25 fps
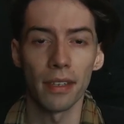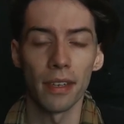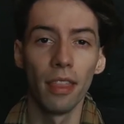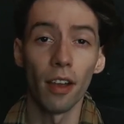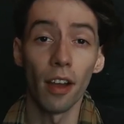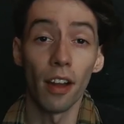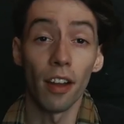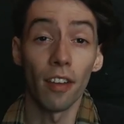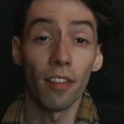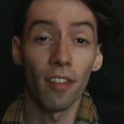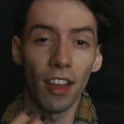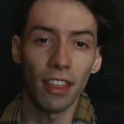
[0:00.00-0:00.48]
Então
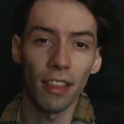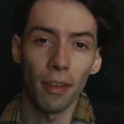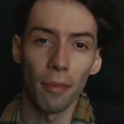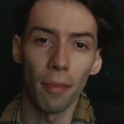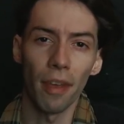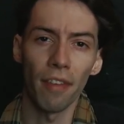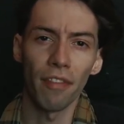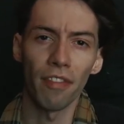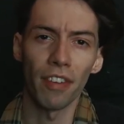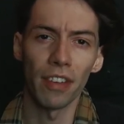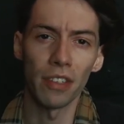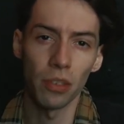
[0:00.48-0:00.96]
ele vai
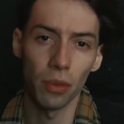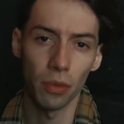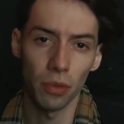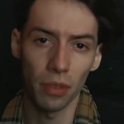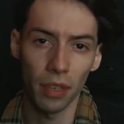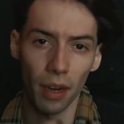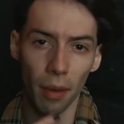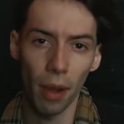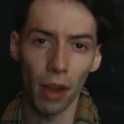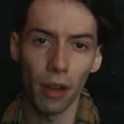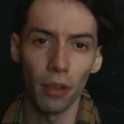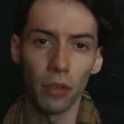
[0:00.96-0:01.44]
também fazer um
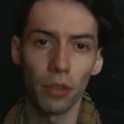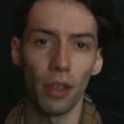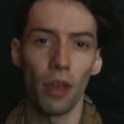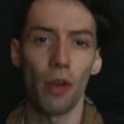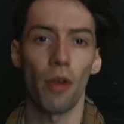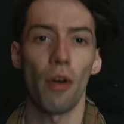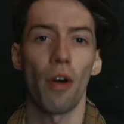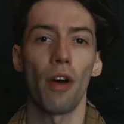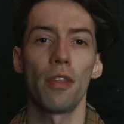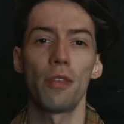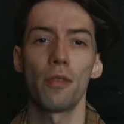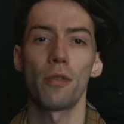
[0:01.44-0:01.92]
trabalho
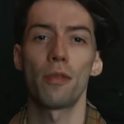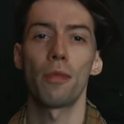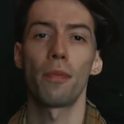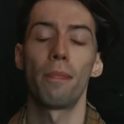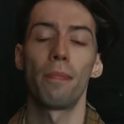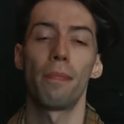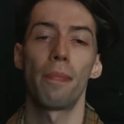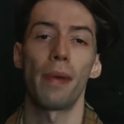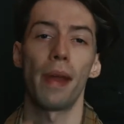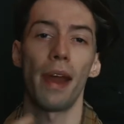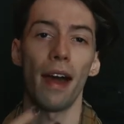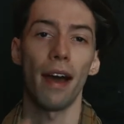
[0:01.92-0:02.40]
teórico
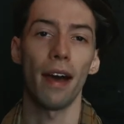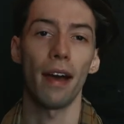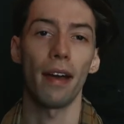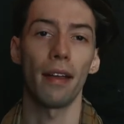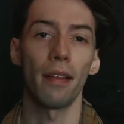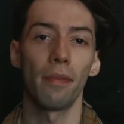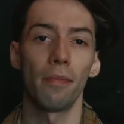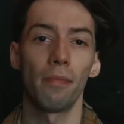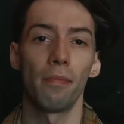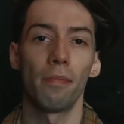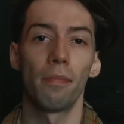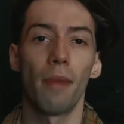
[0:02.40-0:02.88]

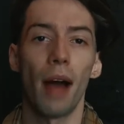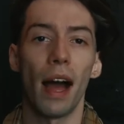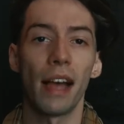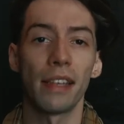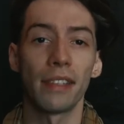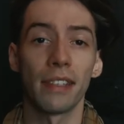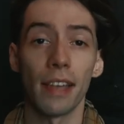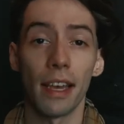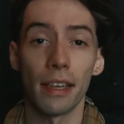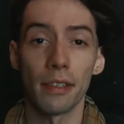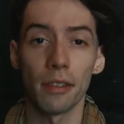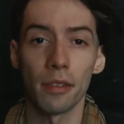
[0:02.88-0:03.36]
para
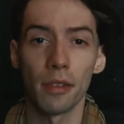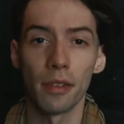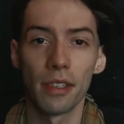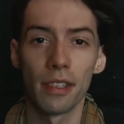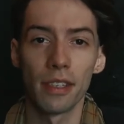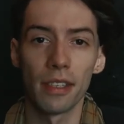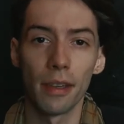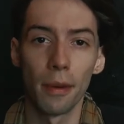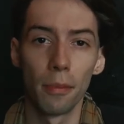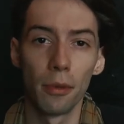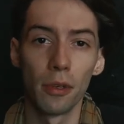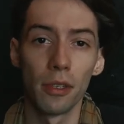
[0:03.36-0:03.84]
acesso e
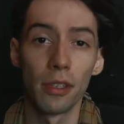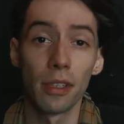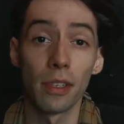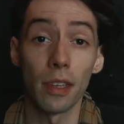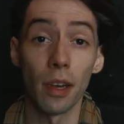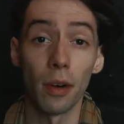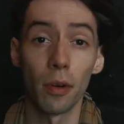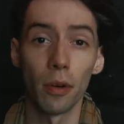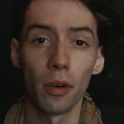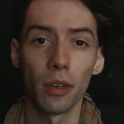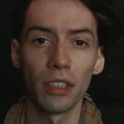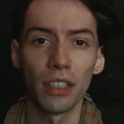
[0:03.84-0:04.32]

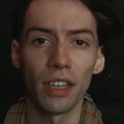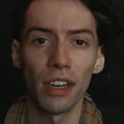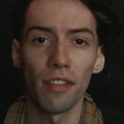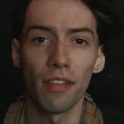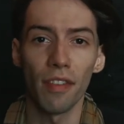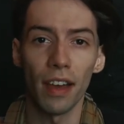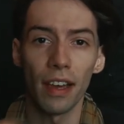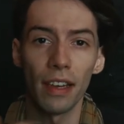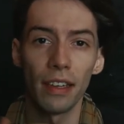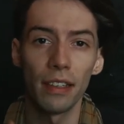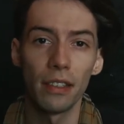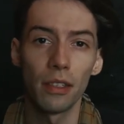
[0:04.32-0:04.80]
distribuição, onde ele
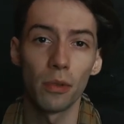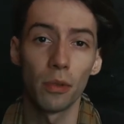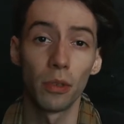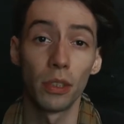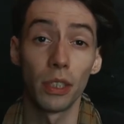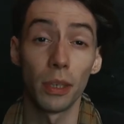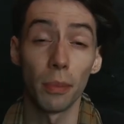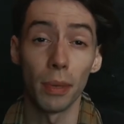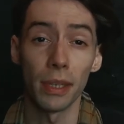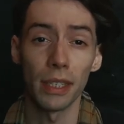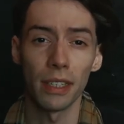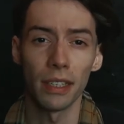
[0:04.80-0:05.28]
vai
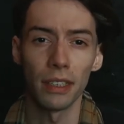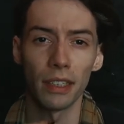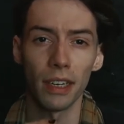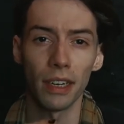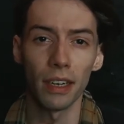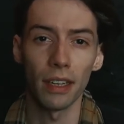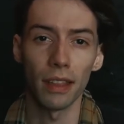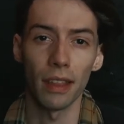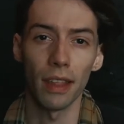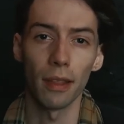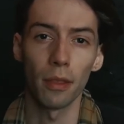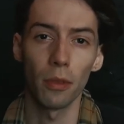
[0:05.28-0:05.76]
discutir bastante
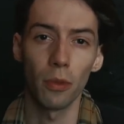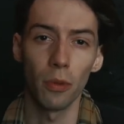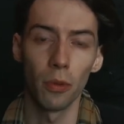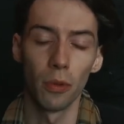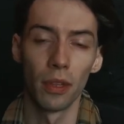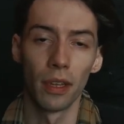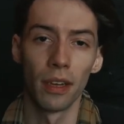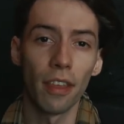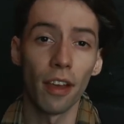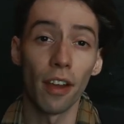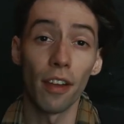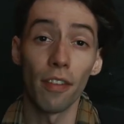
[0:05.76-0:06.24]

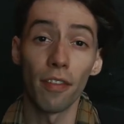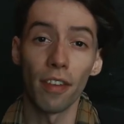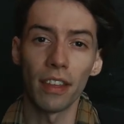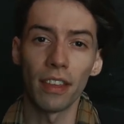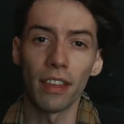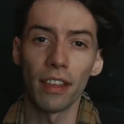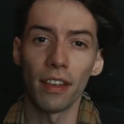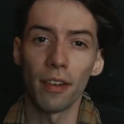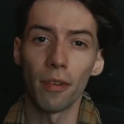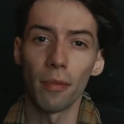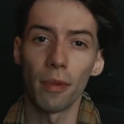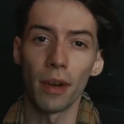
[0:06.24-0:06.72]
arquitetura. Então ele vai
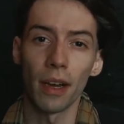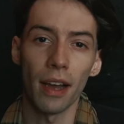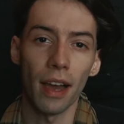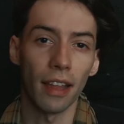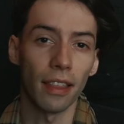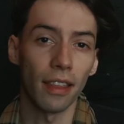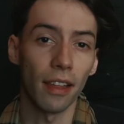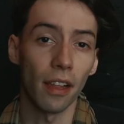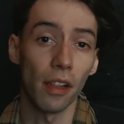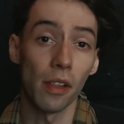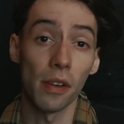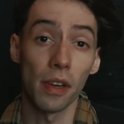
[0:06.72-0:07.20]
ter uma
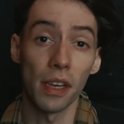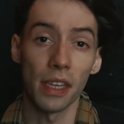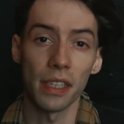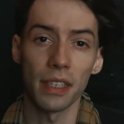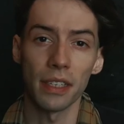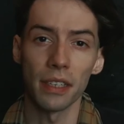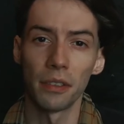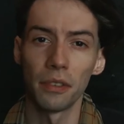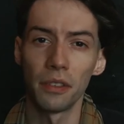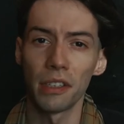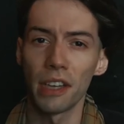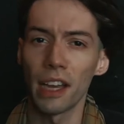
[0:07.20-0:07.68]

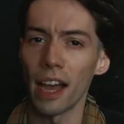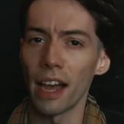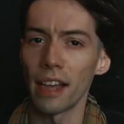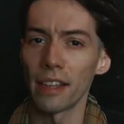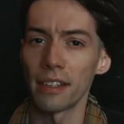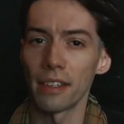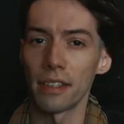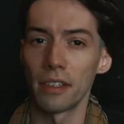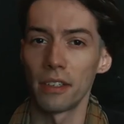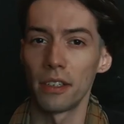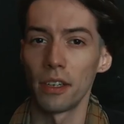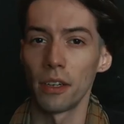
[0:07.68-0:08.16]
catalogação de
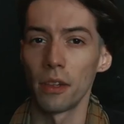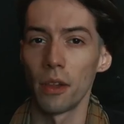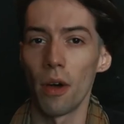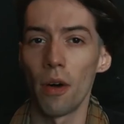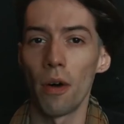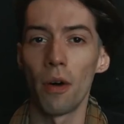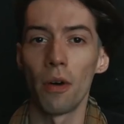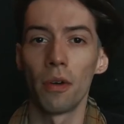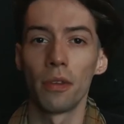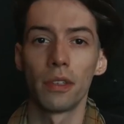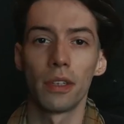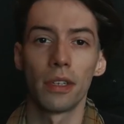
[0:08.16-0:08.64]
casas de
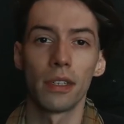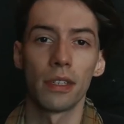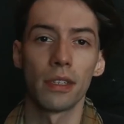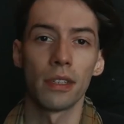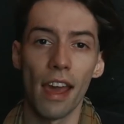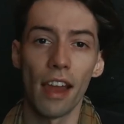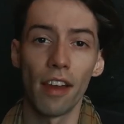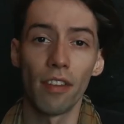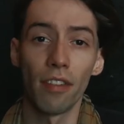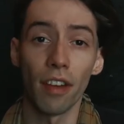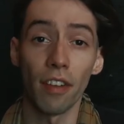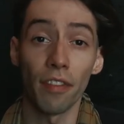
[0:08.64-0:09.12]
Londres,
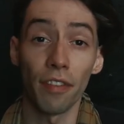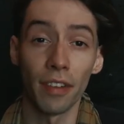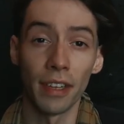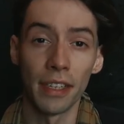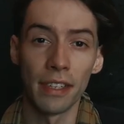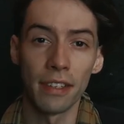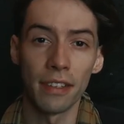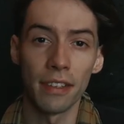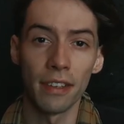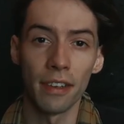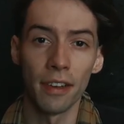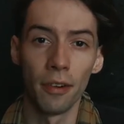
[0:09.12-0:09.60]
ele vai
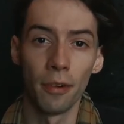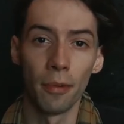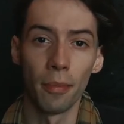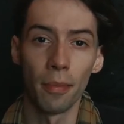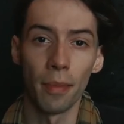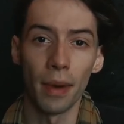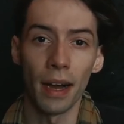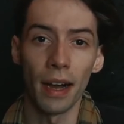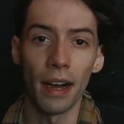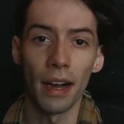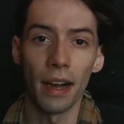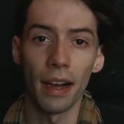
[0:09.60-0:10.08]
fazer
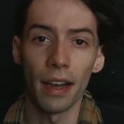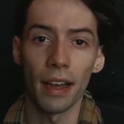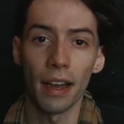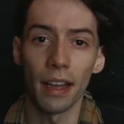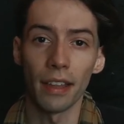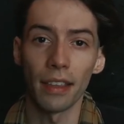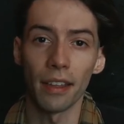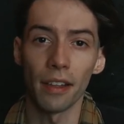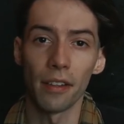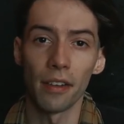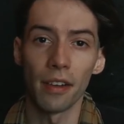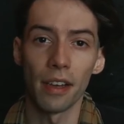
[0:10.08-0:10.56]
uma
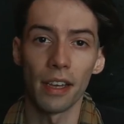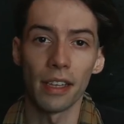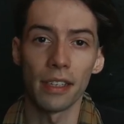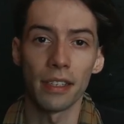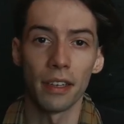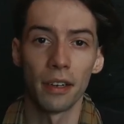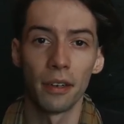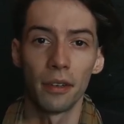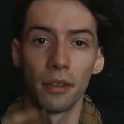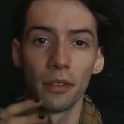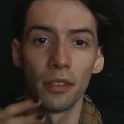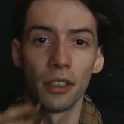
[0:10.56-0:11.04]

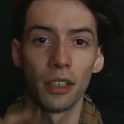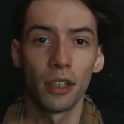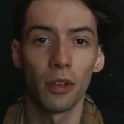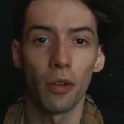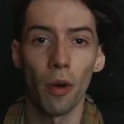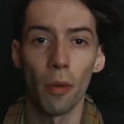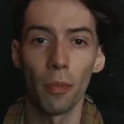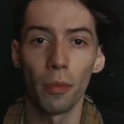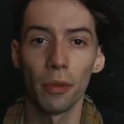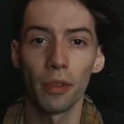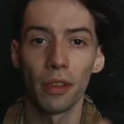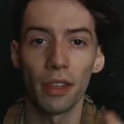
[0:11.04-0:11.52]
catalogação de
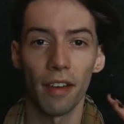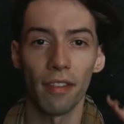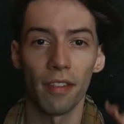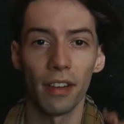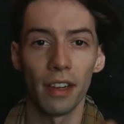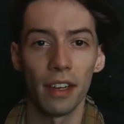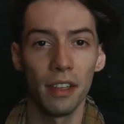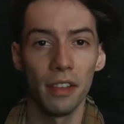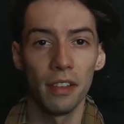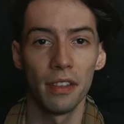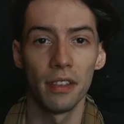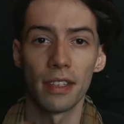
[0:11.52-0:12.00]
como estava
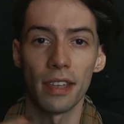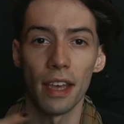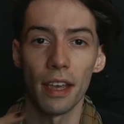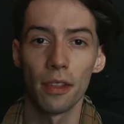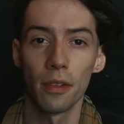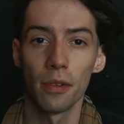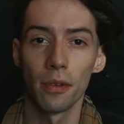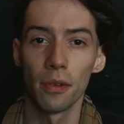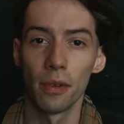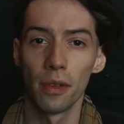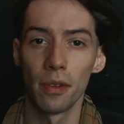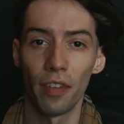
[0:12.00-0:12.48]

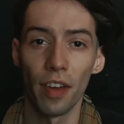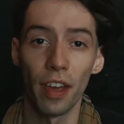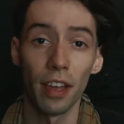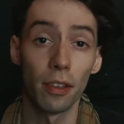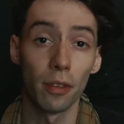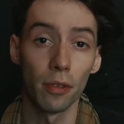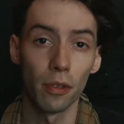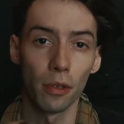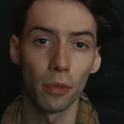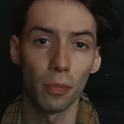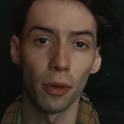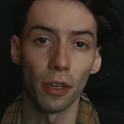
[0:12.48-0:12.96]
sendo
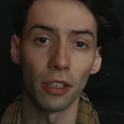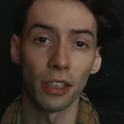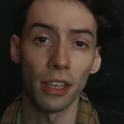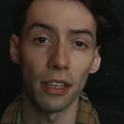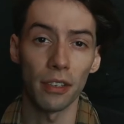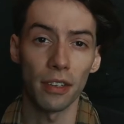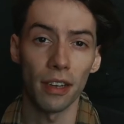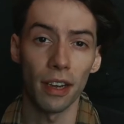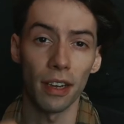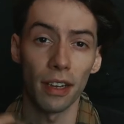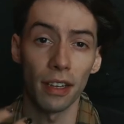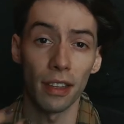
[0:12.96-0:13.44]
feitos os
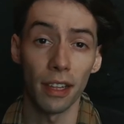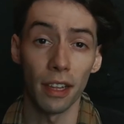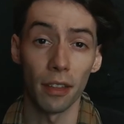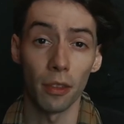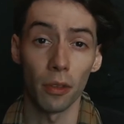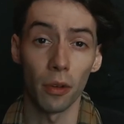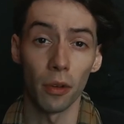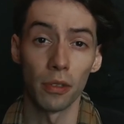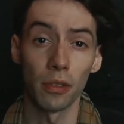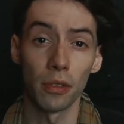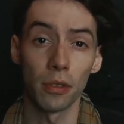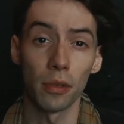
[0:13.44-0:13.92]
projetos
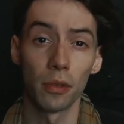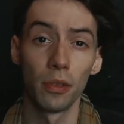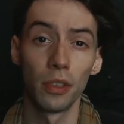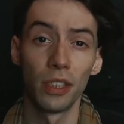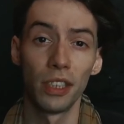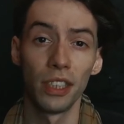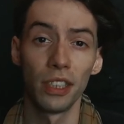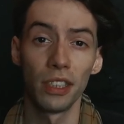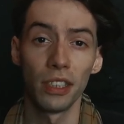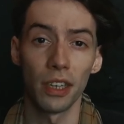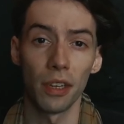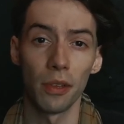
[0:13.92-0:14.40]
arquitetônicos
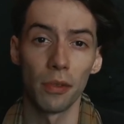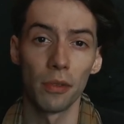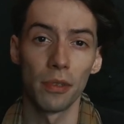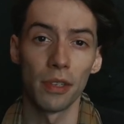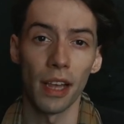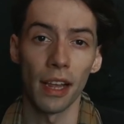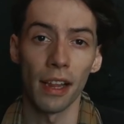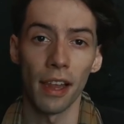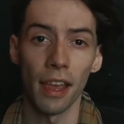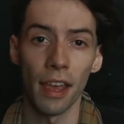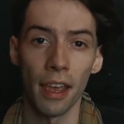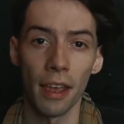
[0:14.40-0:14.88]
de
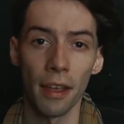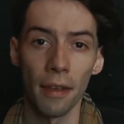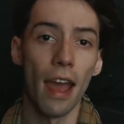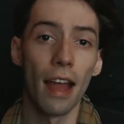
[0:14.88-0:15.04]
Jerusalém.